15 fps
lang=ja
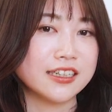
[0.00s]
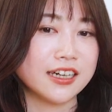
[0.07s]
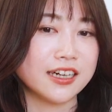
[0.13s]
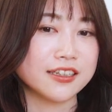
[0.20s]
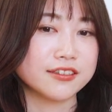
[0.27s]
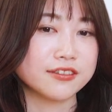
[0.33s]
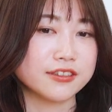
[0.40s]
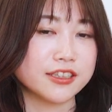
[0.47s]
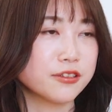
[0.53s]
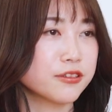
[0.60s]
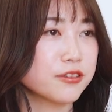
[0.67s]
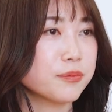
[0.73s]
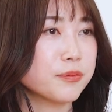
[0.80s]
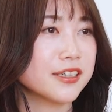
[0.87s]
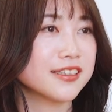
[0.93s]
あの日本
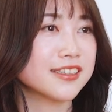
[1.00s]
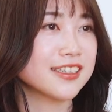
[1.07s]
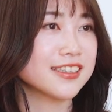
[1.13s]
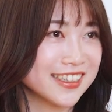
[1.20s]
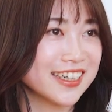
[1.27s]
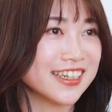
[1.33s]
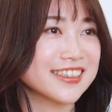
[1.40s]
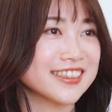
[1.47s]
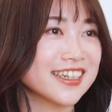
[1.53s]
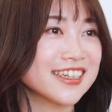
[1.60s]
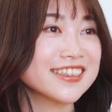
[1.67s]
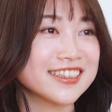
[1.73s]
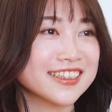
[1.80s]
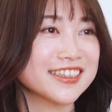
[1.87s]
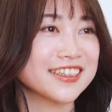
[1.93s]
のプレゼンスが下
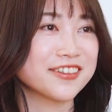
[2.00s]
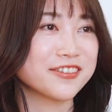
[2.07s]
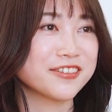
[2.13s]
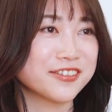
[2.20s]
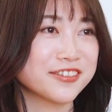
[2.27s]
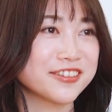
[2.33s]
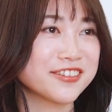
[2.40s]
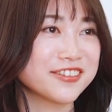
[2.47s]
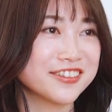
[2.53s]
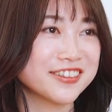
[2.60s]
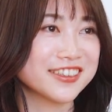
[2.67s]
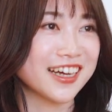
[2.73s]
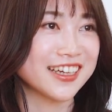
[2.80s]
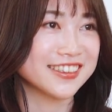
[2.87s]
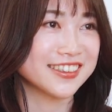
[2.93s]
がってきてることをすごく
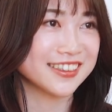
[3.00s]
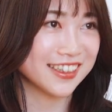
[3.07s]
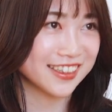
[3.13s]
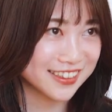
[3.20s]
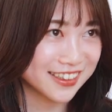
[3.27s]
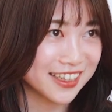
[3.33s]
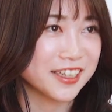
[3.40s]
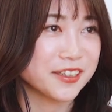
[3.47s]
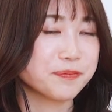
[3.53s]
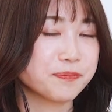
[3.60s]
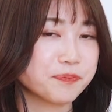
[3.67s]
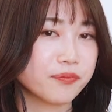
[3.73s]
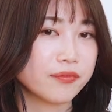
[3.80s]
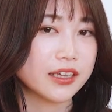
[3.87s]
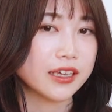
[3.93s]
感じていて
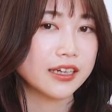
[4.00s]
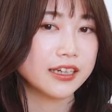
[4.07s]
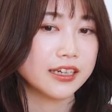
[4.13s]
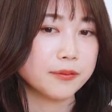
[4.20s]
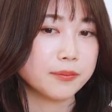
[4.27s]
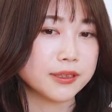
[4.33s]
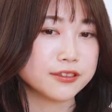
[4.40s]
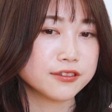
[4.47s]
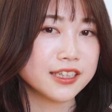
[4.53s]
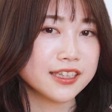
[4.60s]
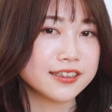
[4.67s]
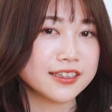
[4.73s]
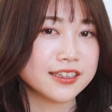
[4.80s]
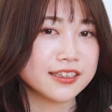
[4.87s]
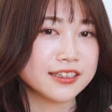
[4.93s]
まあ、そうなっ
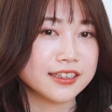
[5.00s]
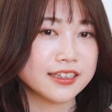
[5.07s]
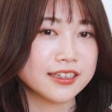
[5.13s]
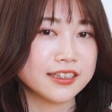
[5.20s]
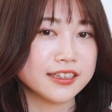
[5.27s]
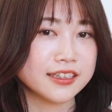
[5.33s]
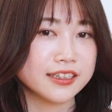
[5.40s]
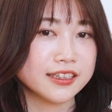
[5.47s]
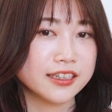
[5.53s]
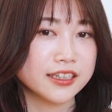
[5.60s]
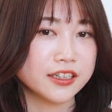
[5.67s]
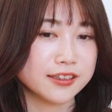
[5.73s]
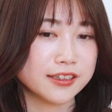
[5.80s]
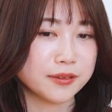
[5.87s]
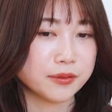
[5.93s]
た中で
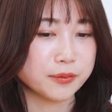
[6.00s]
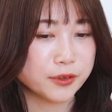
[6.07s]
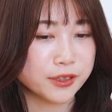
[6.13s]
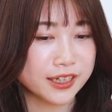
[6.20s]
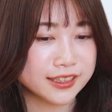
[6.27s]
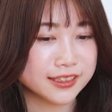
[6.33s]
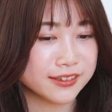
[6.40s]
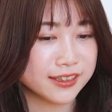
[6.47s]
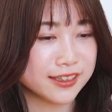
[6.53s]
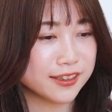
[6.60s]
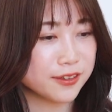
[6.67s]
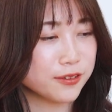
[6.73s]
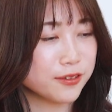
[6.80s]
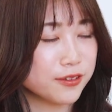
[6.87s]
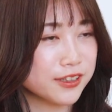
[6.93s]
多分昔は
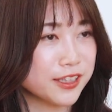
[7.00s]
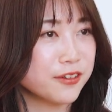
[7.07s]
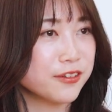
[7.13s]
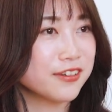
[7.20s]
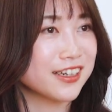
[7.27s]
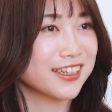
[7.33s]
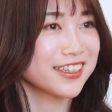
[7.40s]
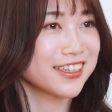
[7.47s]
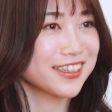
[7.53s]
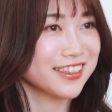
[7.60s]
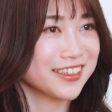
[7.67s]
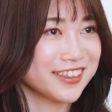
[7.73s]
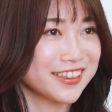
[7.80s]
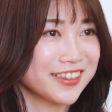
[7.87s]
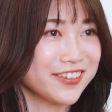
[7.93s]
こう日本が
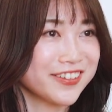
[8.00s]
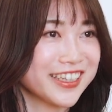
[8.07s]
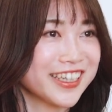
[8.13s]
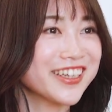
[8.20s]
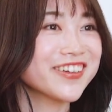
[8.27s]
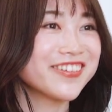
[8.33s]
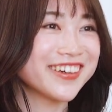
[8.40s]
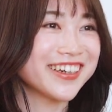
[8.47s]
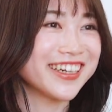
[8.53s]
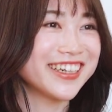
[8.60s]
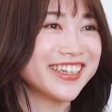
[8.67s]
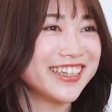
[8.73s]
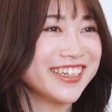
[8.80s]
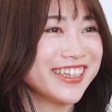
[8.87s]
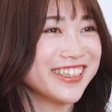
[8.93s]
の企業が
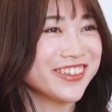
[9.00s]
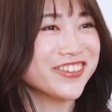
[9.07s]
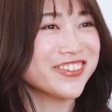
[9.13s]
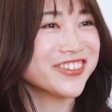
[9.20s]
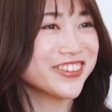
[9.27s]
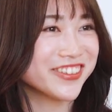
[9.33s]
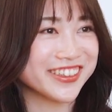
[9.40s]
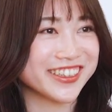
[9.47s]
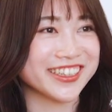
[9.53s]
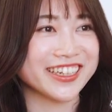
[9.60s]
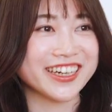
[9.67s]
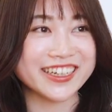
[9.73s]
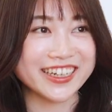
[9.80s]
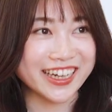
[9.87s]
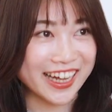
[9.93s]
日本商品が
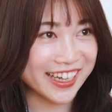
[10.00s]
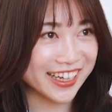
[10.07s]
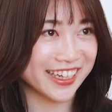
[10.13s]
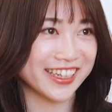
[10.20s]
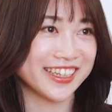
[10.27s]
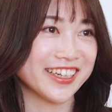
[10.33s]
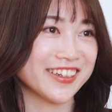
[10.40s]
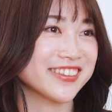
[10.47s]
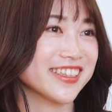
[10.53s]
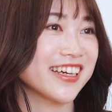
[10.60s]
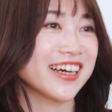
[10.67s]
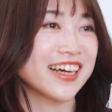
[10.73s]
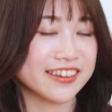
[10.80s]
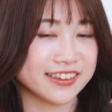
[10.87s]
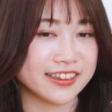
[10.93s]
海外にたくさん
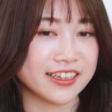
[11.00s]
あって、ま